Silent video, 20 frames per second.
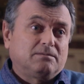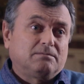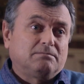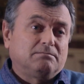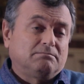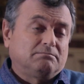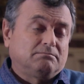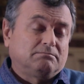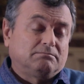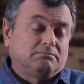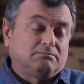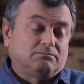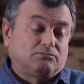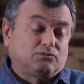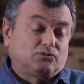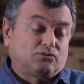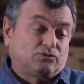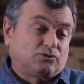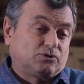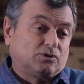mm,
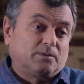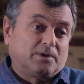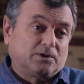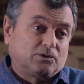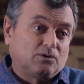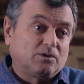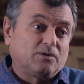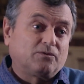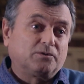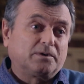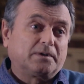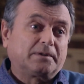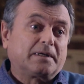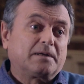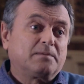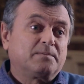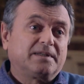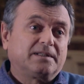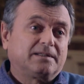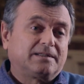sobre todo y
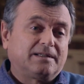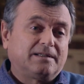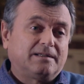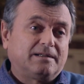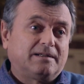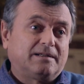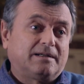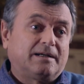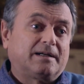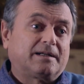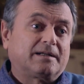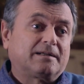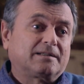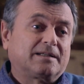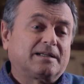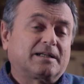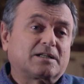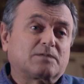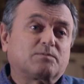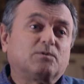fundamentalmente, a
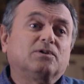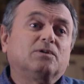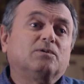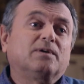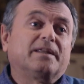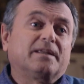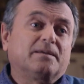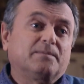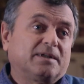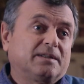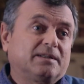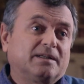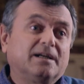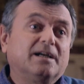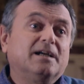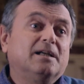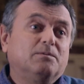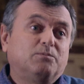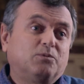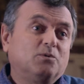que responde una demanda.
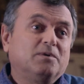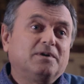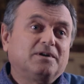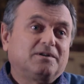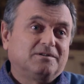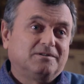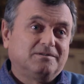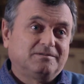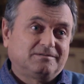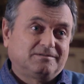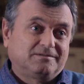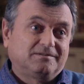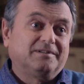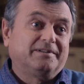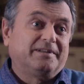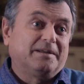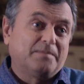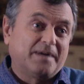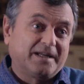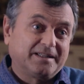El público
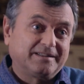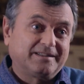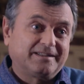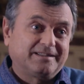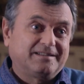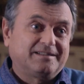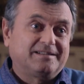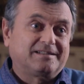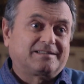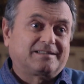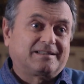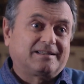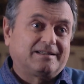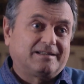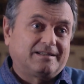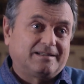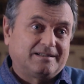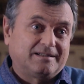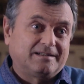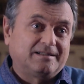demanda,
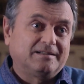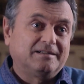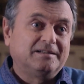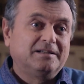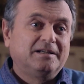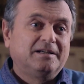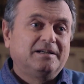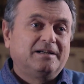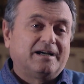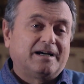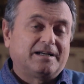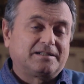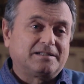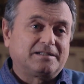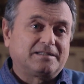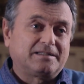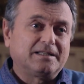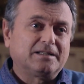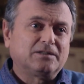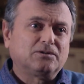está
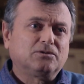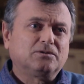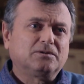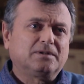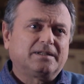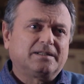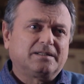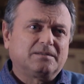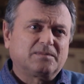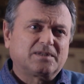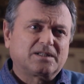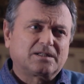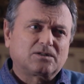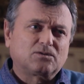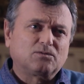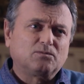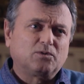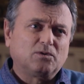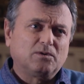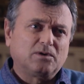asistiendo, además es
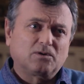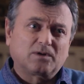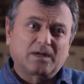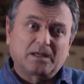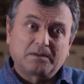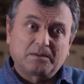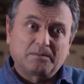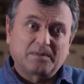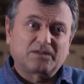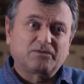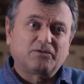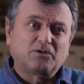un público cada vez más